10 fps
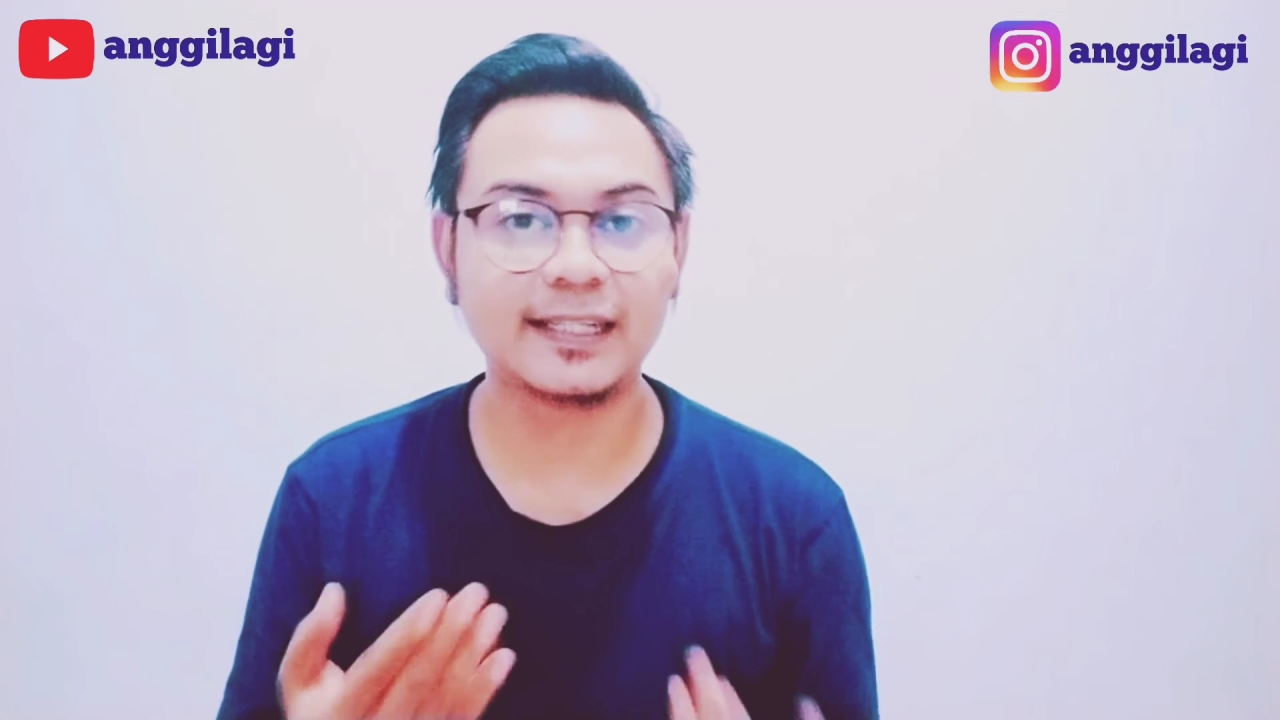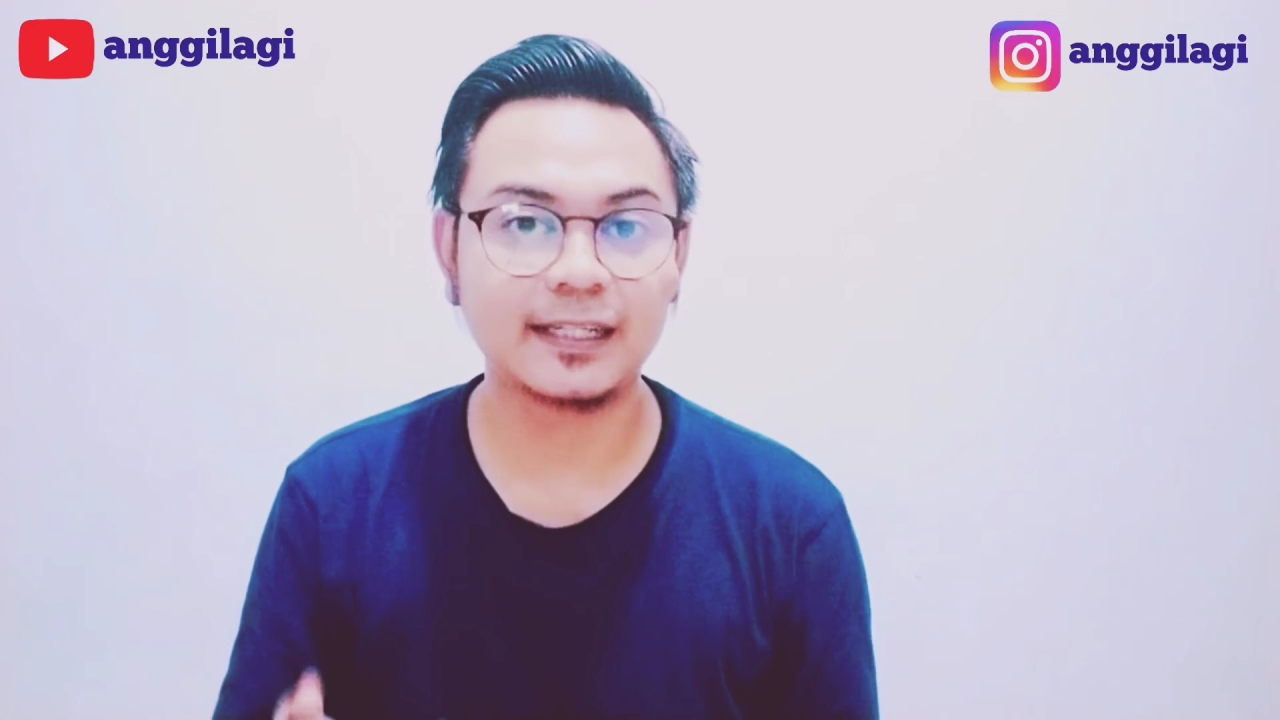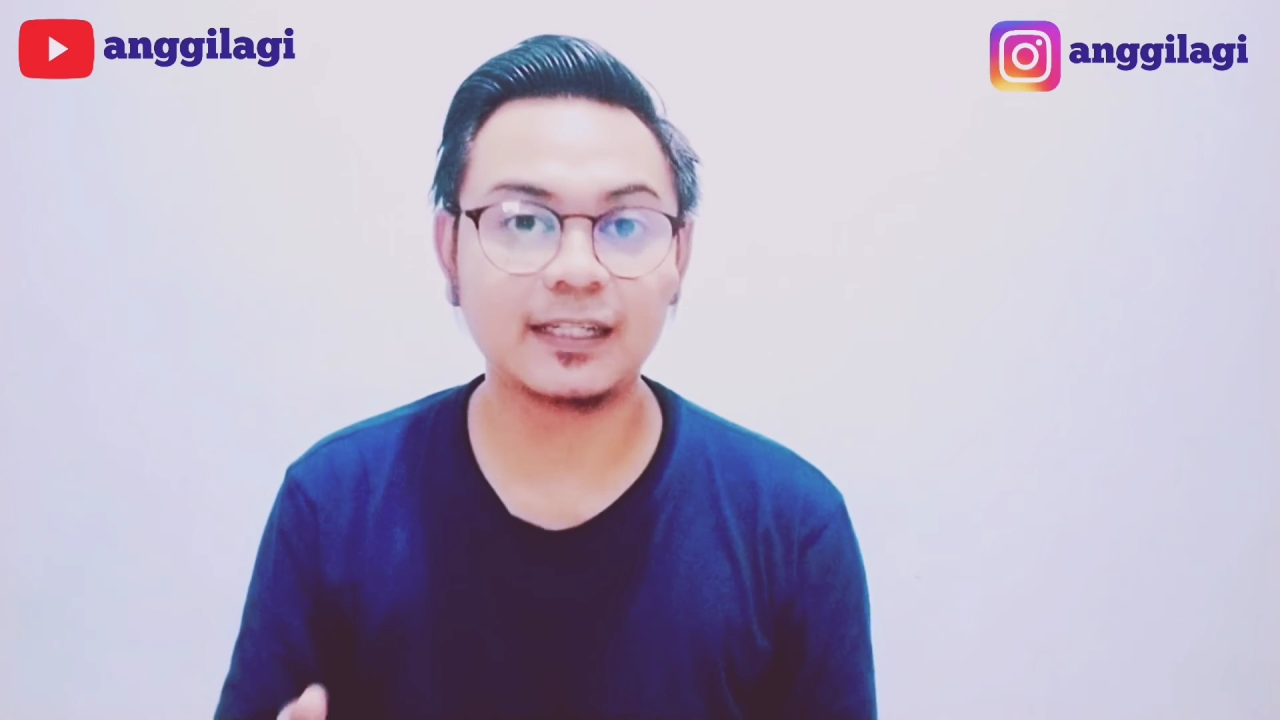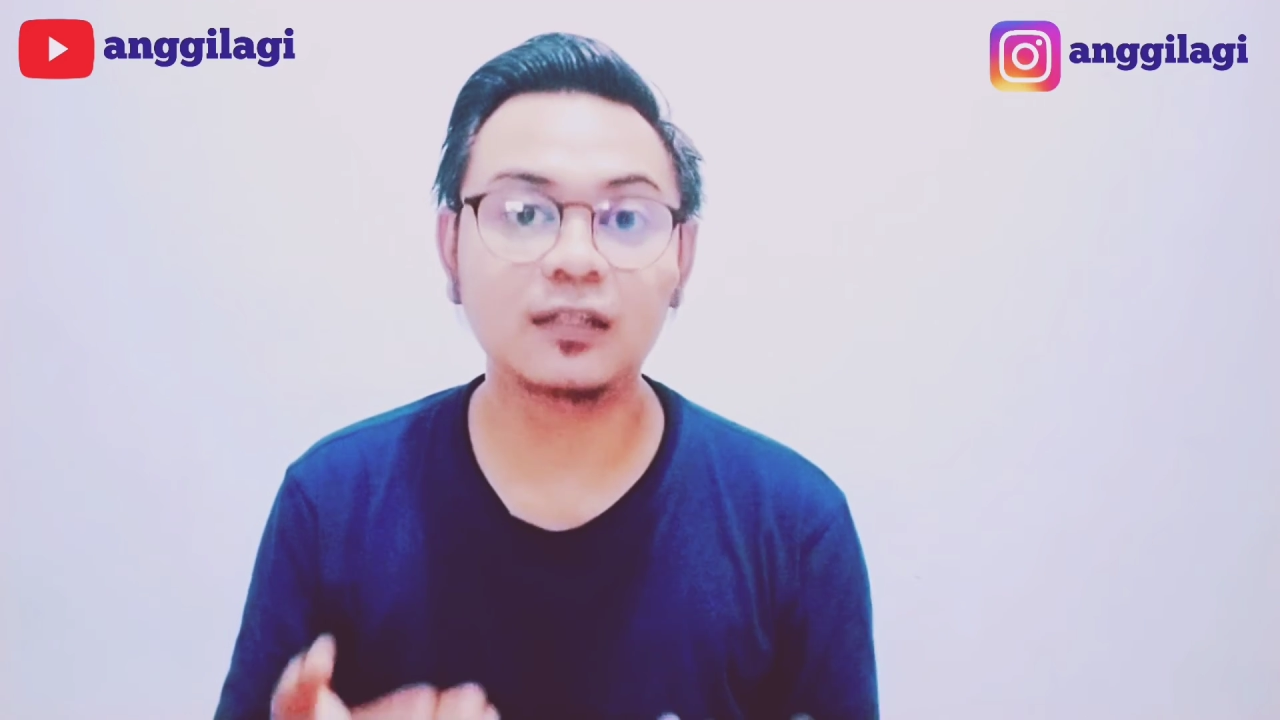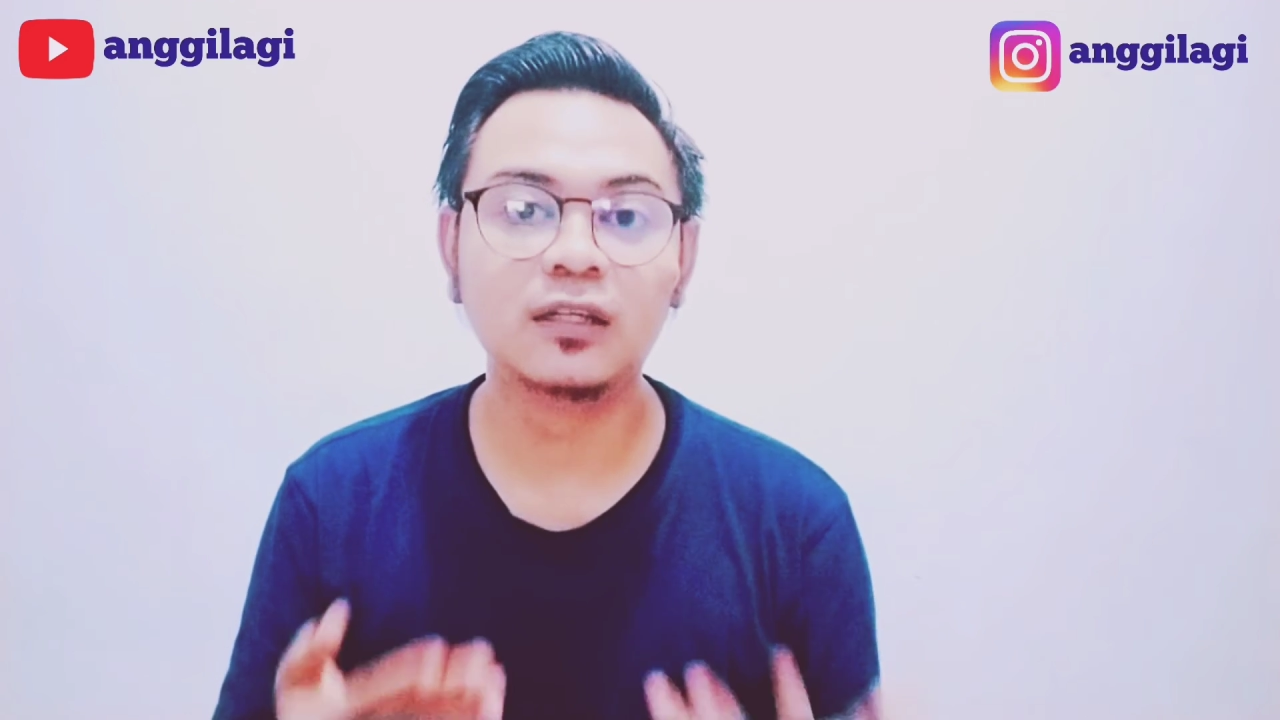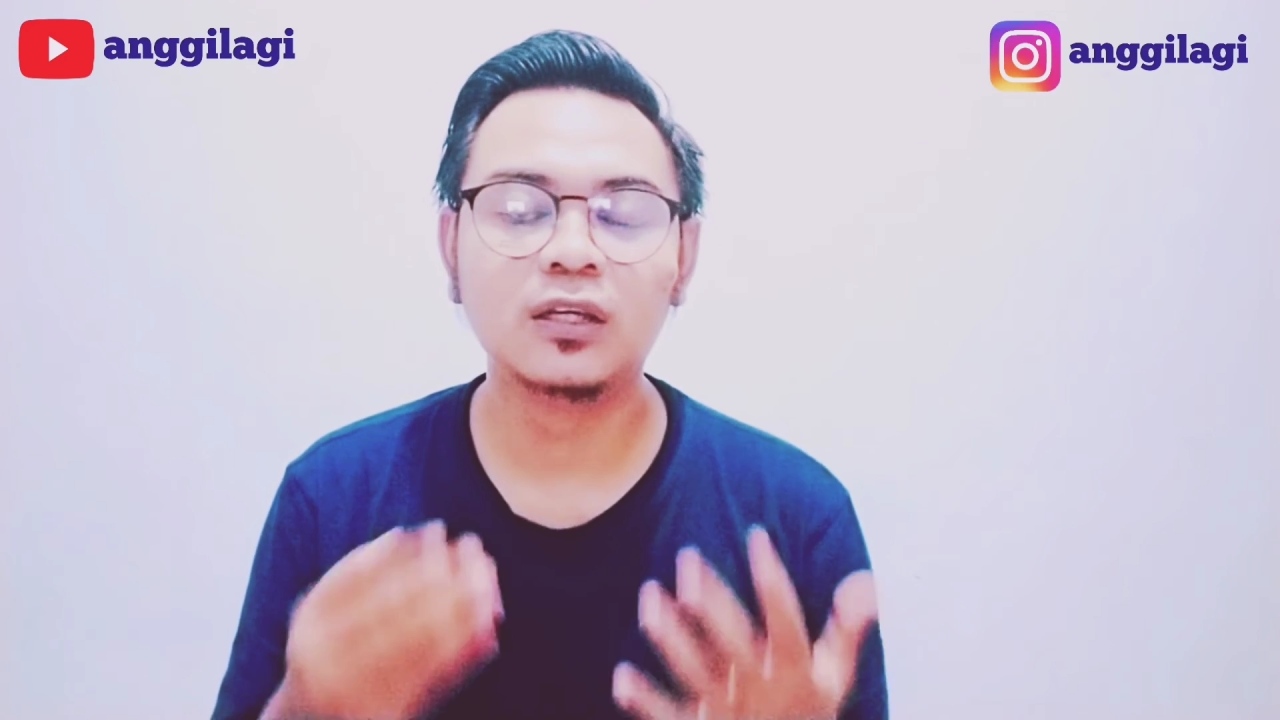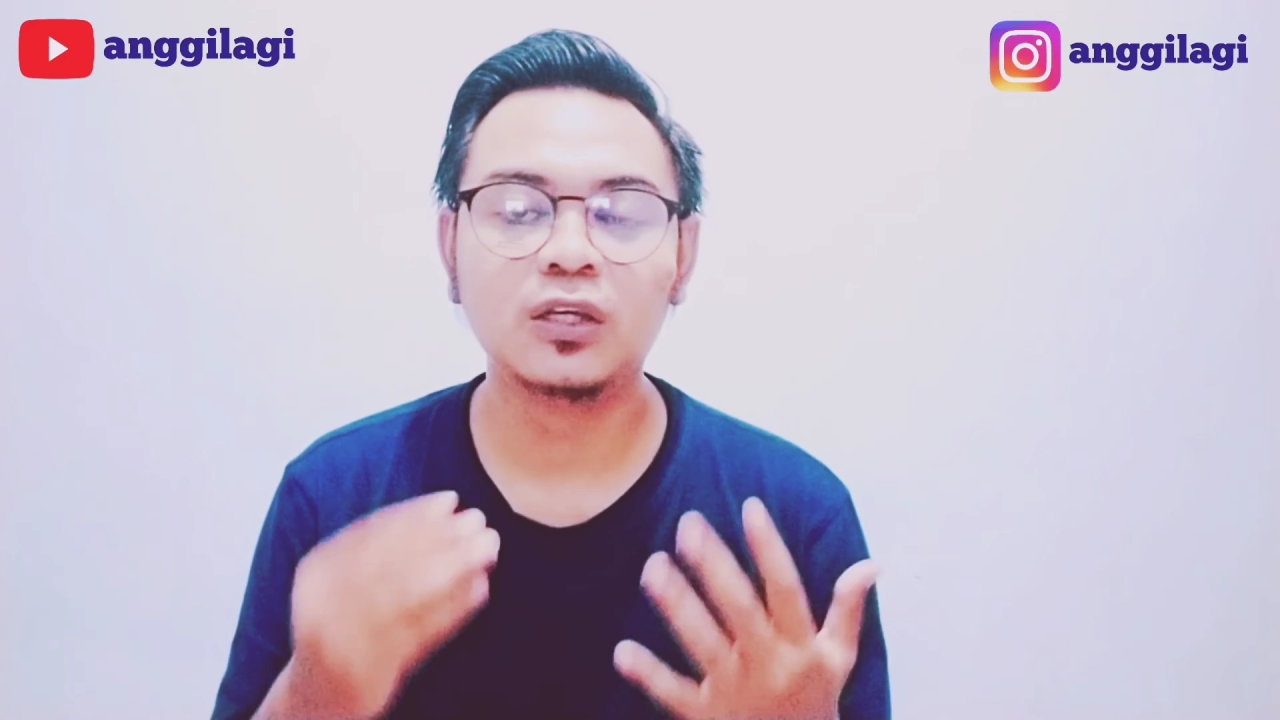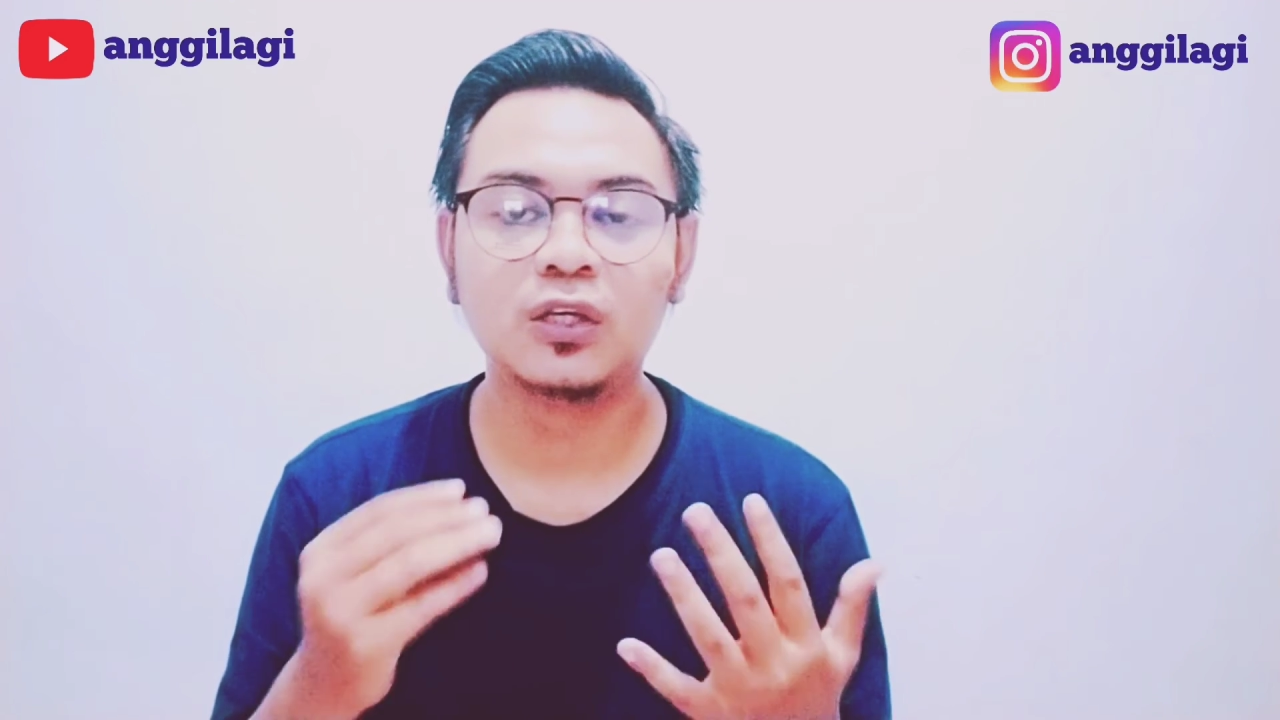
channel